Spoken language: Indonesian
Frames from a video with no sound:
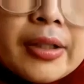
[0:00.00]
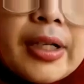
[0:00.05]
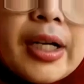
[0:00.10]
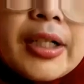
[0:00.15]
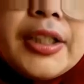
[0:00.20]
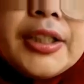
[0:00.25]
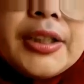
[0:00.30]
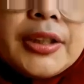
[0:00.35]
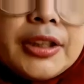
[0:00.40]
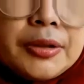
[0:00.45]

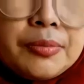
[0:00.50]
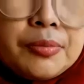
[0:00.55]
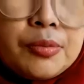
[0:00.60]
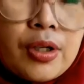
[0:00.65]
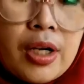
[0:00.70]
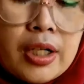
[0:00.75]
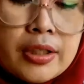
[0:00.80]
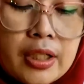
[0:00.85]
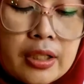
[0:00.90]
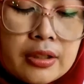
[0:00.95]
Jadi ini
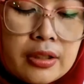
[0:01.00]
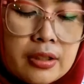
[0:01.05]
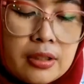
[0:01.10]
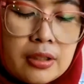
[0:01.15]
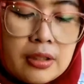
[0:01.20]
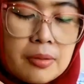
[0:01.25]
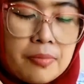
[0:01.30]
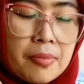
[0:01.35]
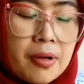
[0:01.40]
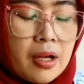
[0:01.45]
bukanya se
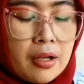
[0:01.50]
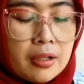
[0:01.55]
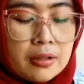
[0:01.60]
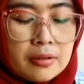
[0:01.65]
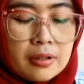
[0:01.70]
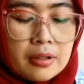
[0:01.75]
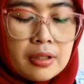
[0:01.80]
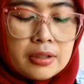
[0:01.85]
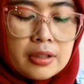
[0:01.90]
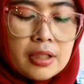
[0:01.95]
apa
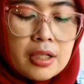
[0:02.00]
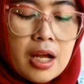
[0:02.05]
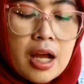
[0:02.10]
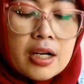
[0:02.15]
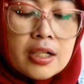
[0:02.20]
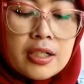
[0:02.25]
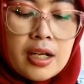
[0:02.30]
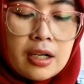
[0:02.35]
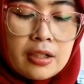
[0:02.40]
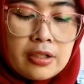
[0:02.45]

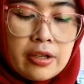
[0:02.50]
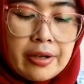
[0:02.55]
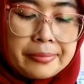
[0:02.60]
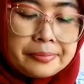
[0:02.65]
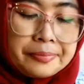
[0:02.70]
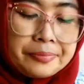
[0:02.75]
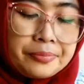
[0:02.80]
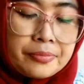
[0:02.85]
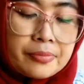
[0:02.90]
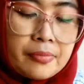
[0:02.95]
seharian
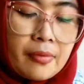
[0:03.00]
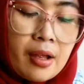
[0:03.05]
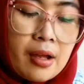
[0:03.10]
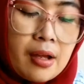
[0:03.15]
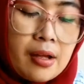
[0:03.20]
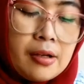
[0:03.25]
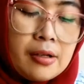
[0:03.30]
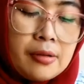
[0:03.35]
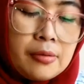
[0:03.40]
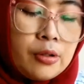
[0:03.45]
ya.
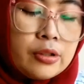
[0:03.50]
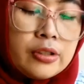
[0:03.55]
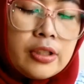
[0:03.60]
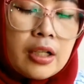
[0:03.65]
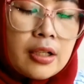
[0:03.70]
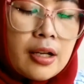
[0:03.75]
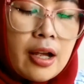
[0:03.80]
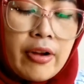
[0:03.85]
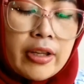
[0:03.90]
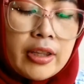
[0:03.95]
Oh
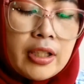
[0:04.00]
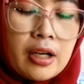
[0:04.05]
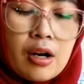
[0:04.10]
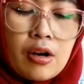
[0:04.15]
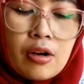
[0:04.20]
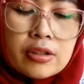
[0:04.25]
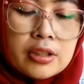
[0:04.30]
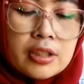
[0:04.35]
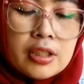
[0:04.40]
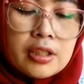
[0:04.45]
jangan khawatir
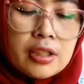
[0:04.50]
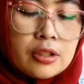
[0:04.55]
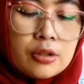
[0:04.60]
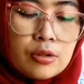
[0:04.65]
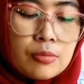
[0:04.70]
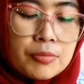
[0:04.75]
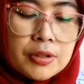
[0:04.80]
kalau kesini itu